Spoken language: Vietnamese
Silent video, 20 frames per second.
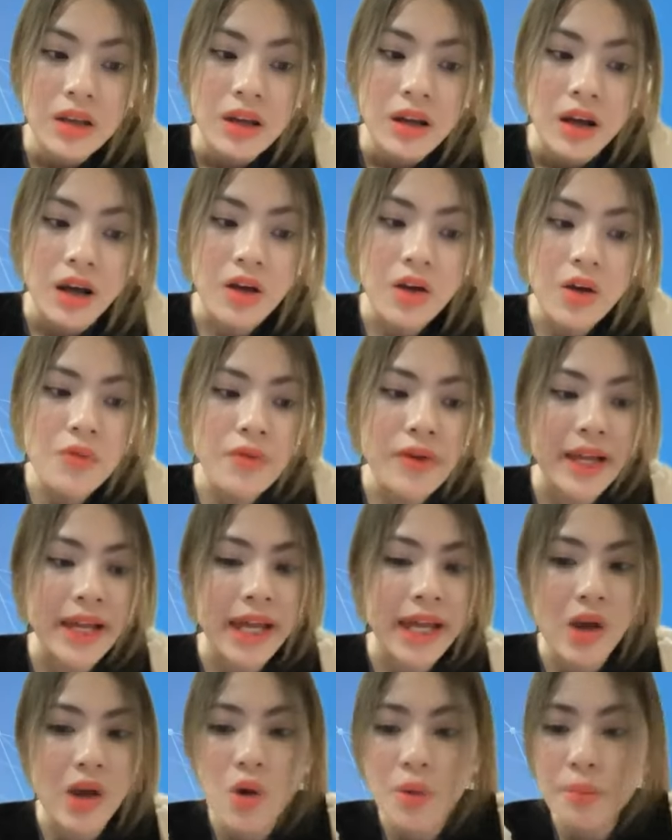Ờ, không phải
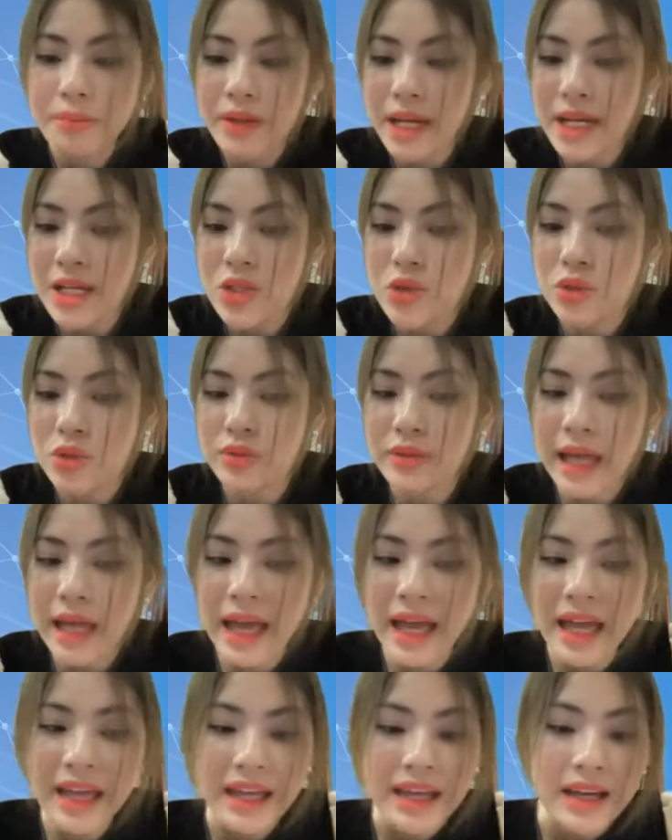ngày hôm nay chúng
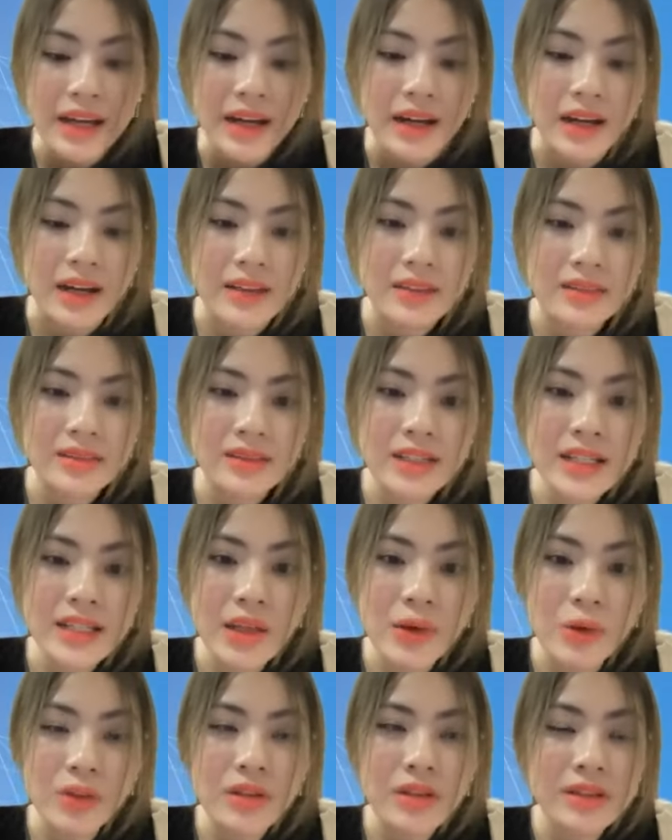ta uh, đi
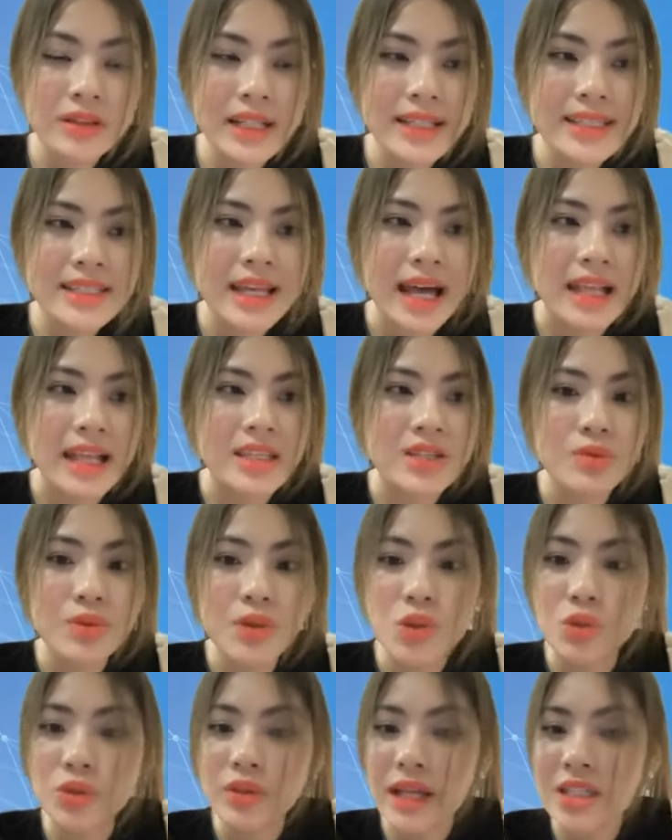đầu tư tích sản xong rồi
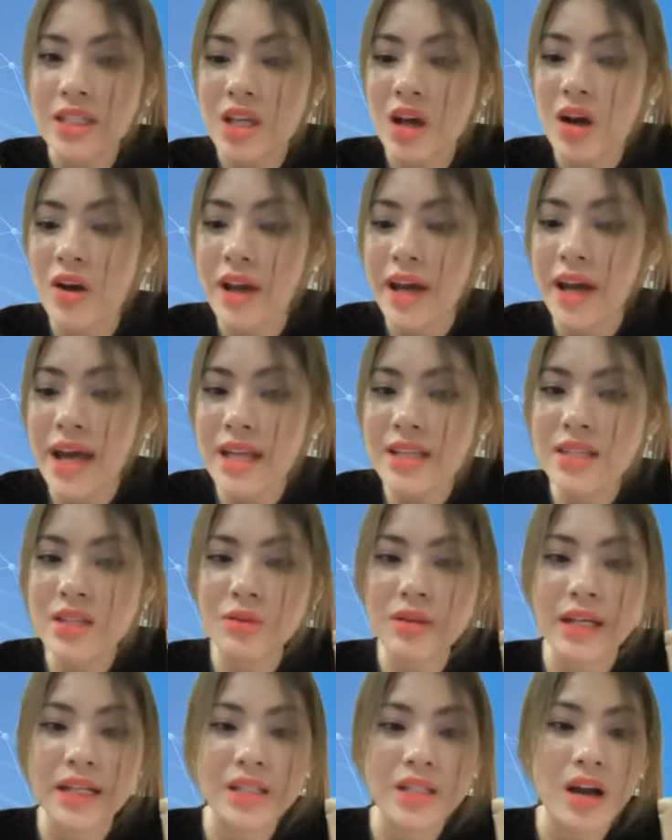chúng ta cho hết
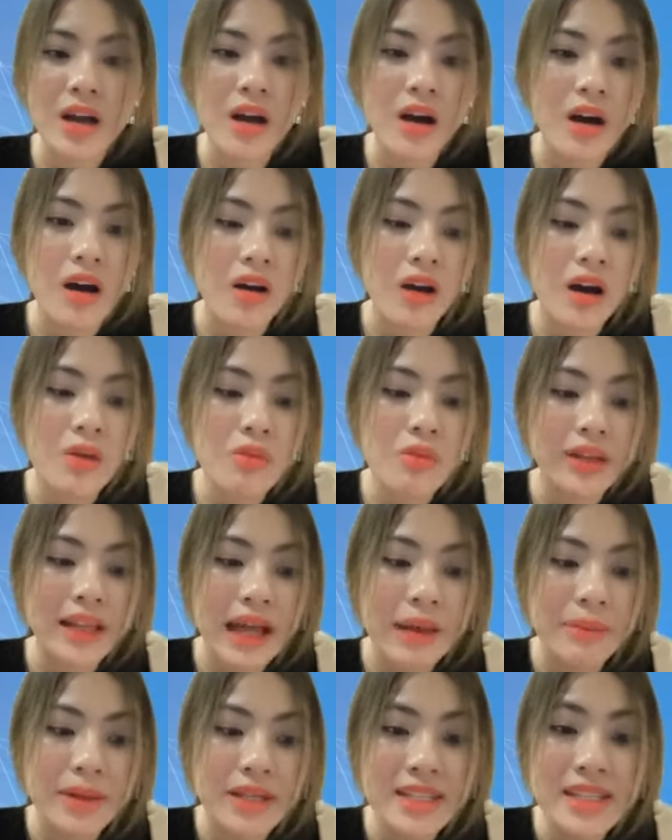xong để cho họ không có
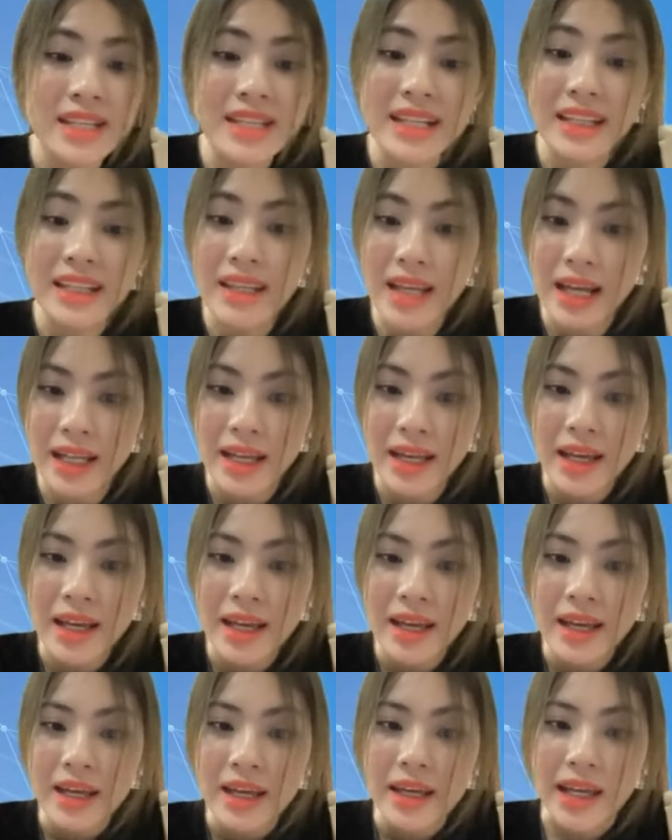làm cái gì ra tiền.
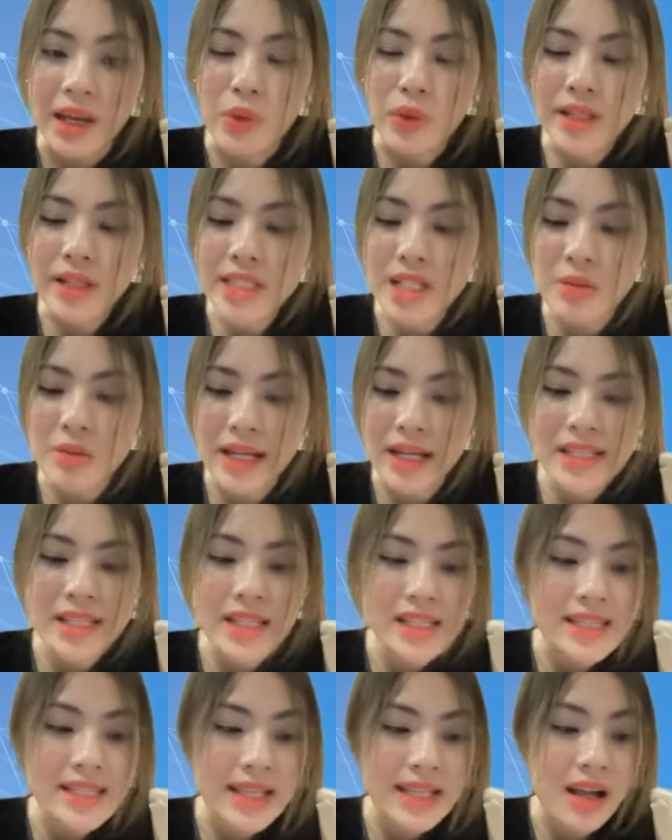Cái quan trọng là anh
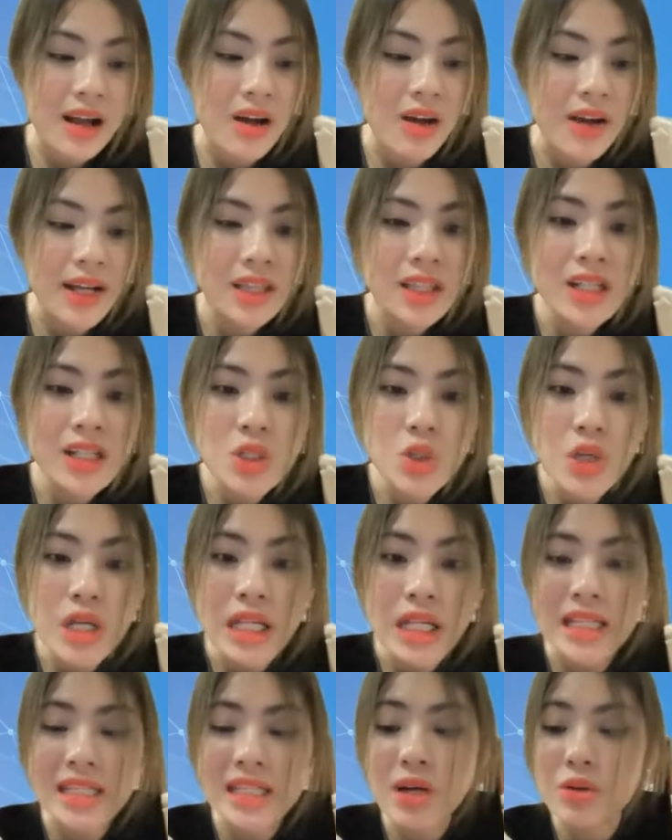chị sẽ có cái tư duy
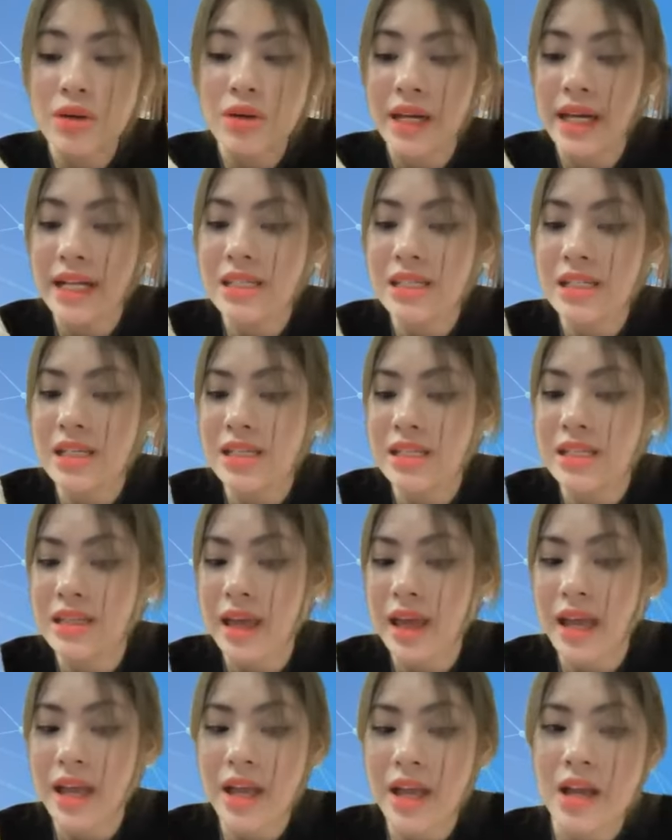để sau này anh chị
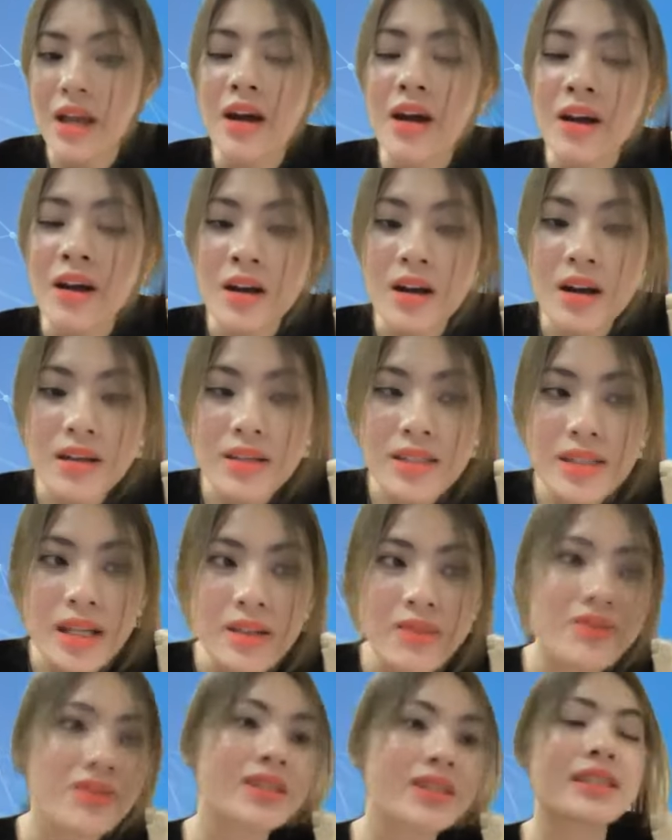sẽ hướng dẫn
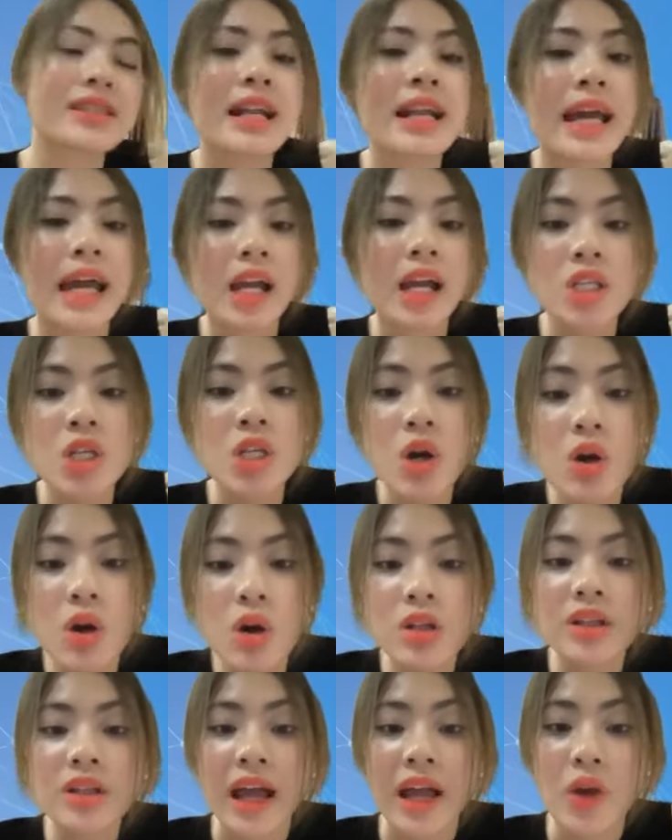và dạy lại cho
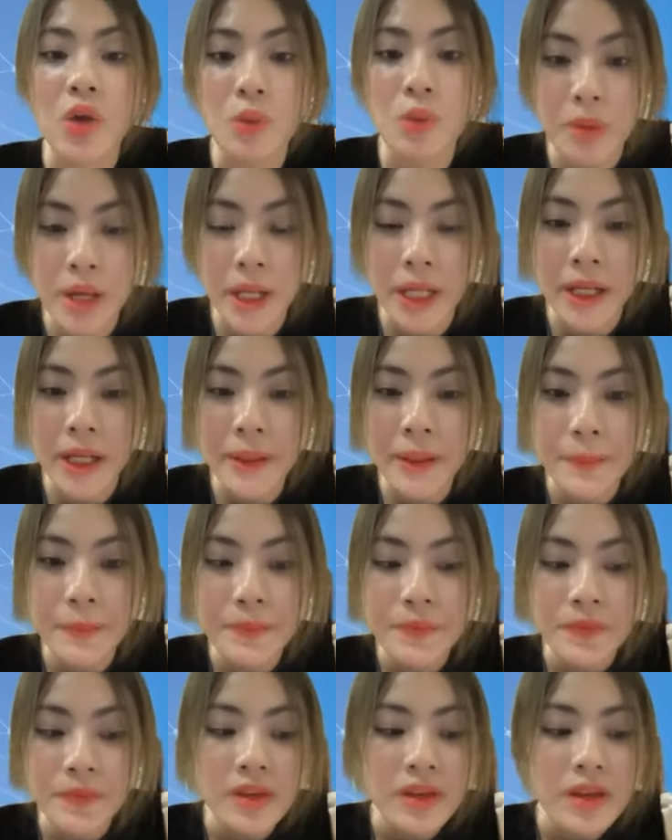con cái của mình.
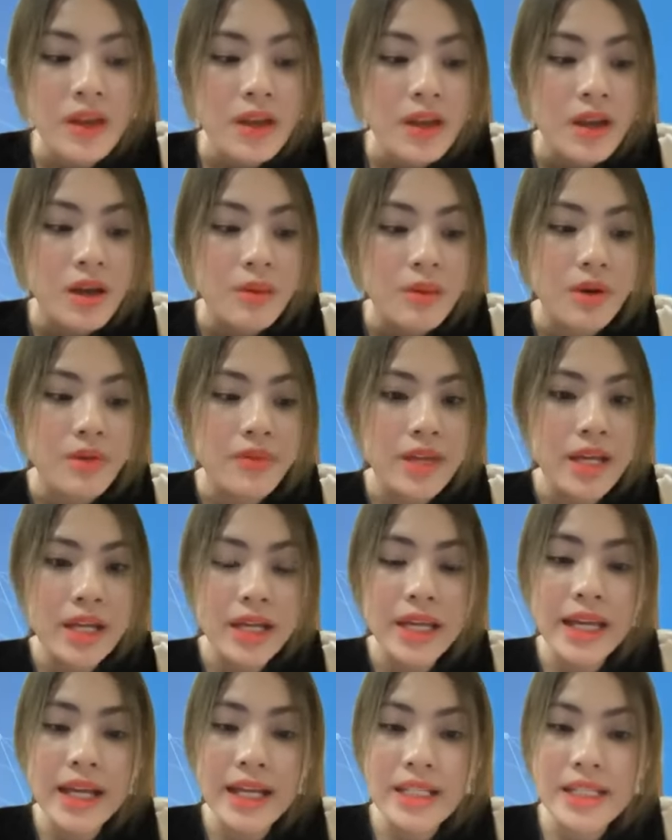Bởi vì
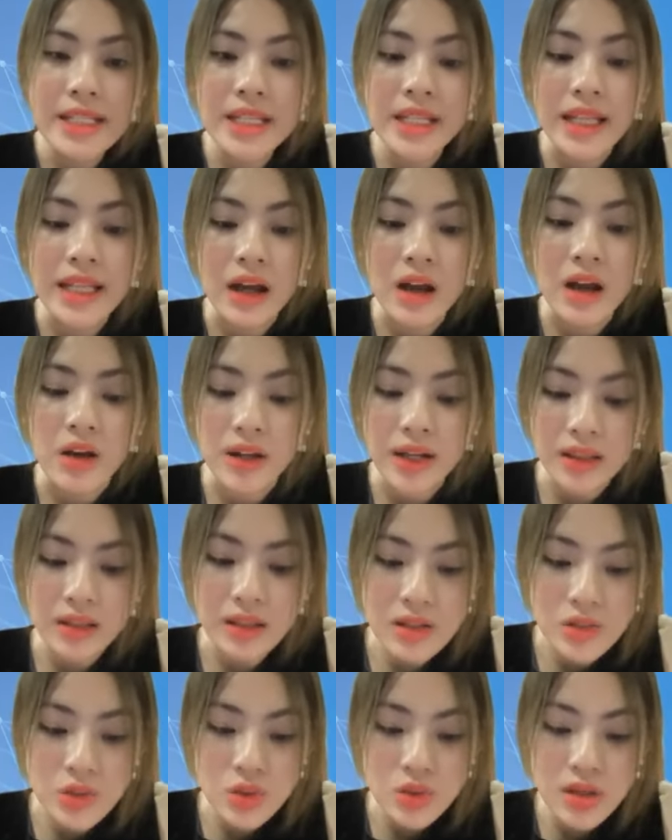khi anh chị đã có cái
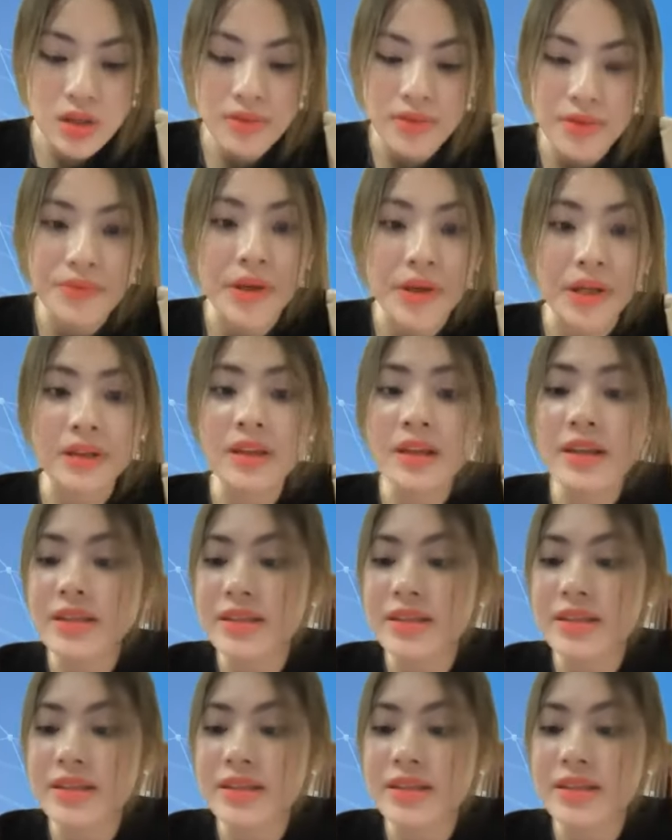tư duy về việc tích